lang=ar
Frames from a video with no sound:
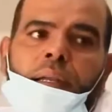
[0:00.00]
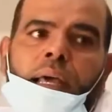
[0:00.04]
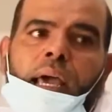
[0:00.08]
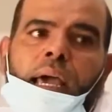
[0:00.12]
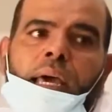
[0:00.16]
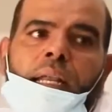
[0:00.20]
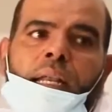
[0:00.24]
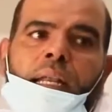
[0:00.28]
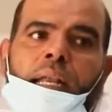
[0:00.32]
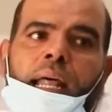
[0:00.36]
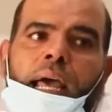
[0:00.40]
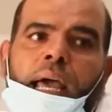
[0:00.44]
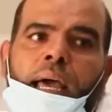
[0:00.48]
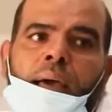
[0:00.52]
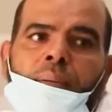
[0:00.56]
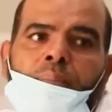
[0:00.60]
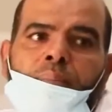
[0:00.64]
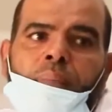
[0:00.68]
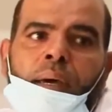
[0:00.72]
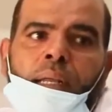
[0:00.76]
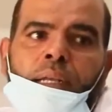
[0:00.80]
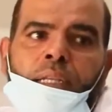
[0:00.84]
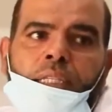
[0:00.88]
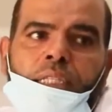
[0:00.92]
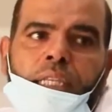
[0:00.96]
الحالة
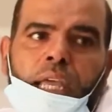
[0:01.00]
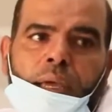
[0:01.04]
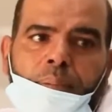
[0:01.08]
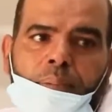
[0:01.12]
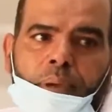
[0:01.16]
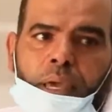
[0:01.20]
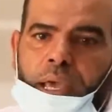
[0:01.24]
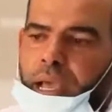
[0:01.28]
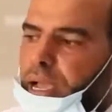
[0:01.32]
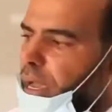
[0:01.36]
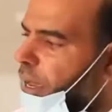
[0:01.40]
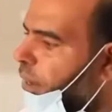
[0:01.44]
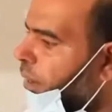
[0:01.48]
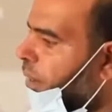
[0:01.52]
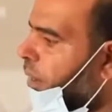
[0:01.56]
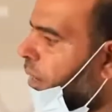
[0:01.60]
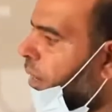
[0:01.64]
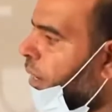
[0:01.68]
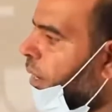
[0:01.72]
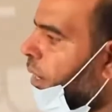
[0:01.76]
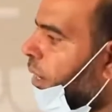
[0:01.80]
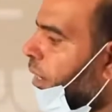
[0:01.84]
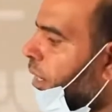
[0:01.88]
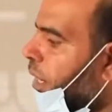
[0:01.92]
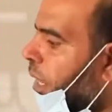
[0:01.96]
العامة للذبيحة
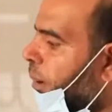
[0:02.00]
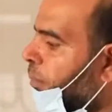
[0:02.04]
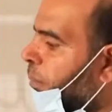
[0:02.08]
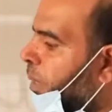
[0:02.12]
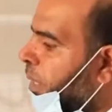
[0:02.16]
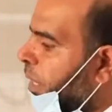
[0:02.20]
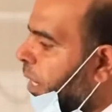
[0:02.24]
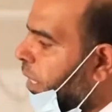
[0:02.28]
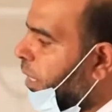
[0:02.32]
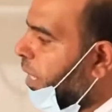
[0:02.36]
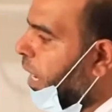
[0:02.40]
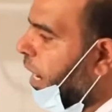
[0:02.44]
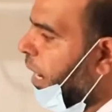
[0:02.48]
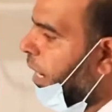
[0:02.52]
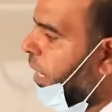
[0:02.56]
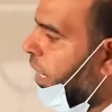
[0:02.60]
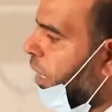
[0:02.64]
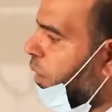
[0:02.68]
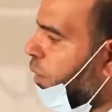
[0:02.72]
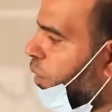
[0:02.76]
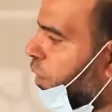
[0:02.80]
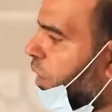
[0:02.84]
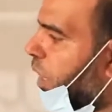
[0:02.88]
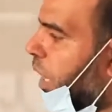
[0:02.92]
لما نلقاها لو